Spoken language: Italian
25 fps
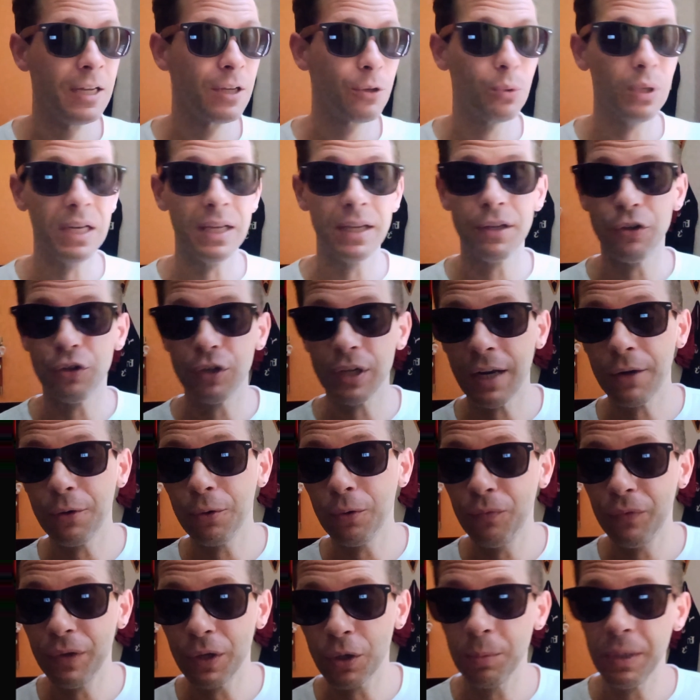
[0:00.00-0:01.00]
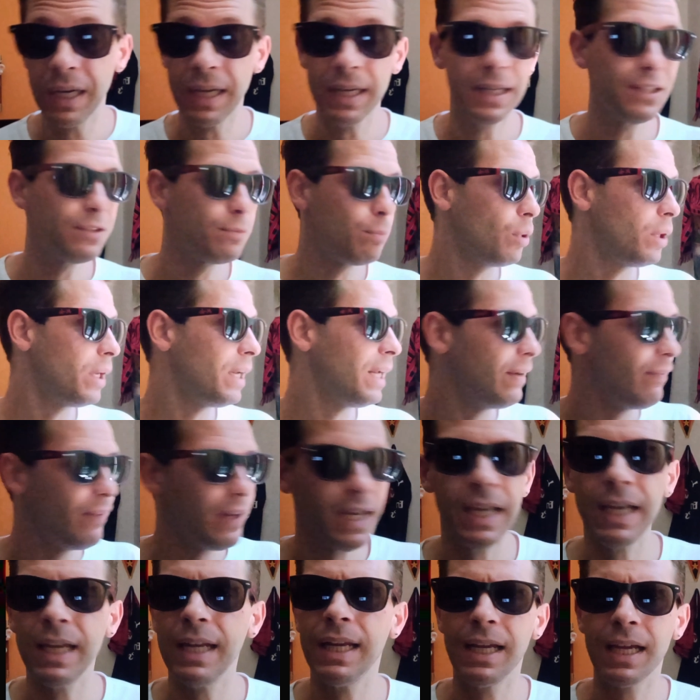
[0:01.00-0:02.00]
quelli che non hanno il vero milanismo nelle
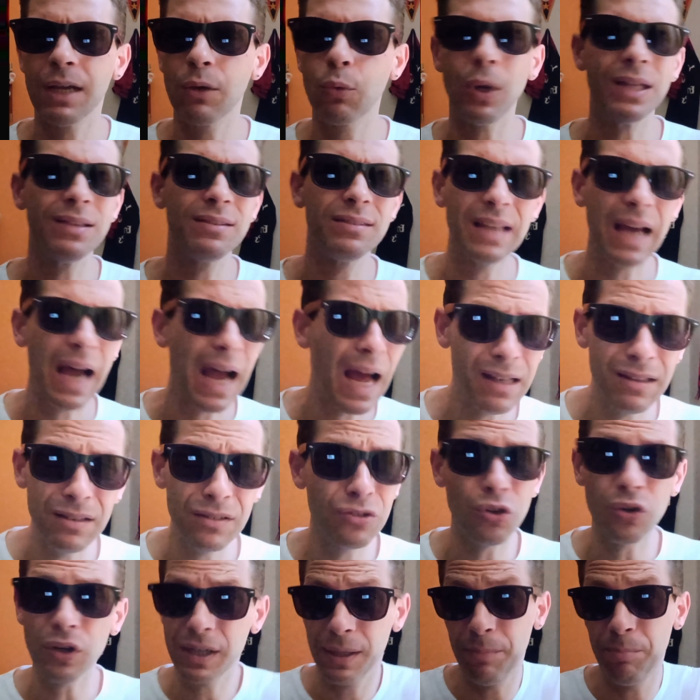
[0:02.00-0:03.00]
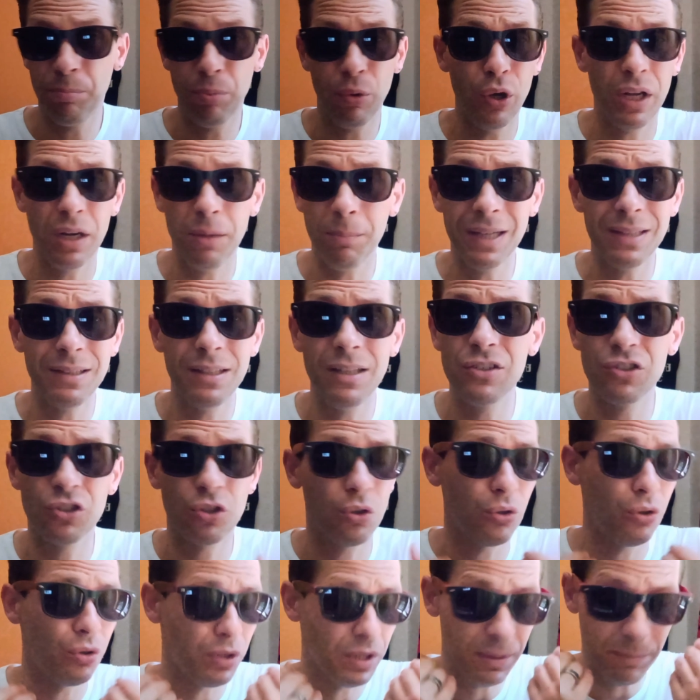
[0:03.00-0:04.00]
vene e quant'altro che poi
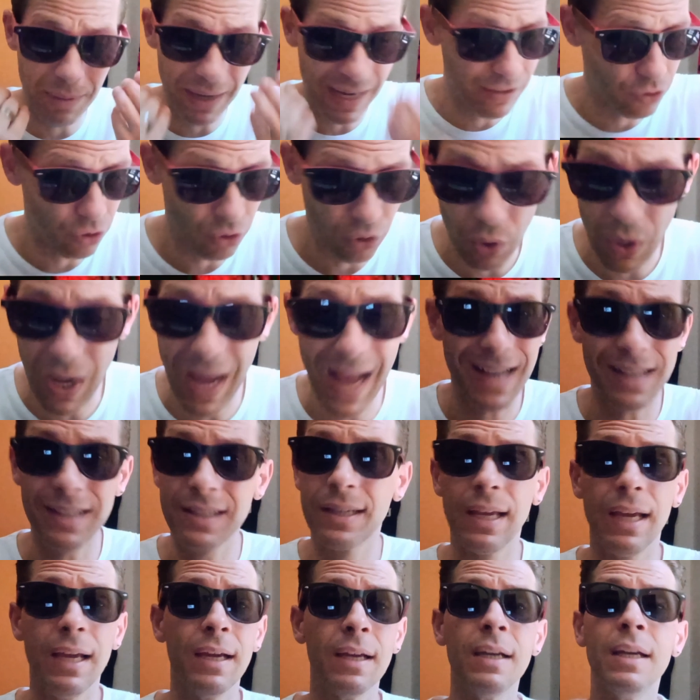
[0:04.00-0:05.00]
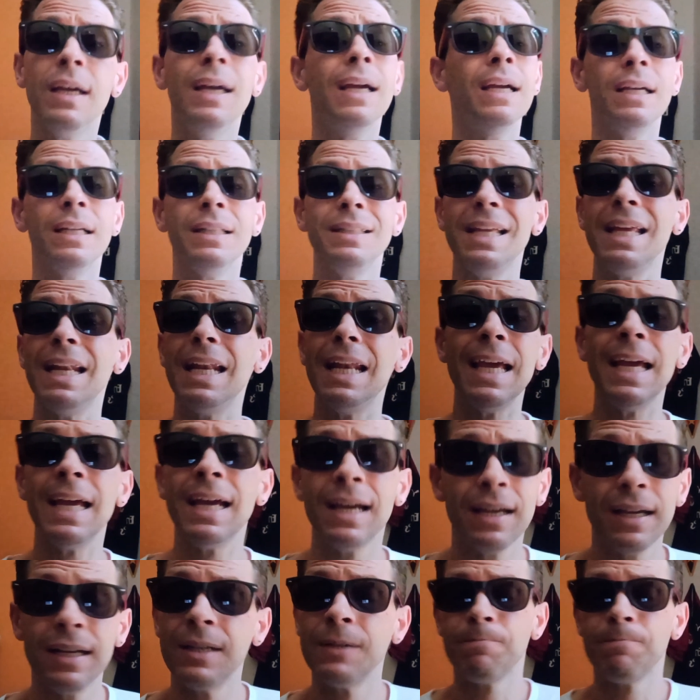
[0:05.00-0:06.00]
ribadiscono, ripetono anche nelle,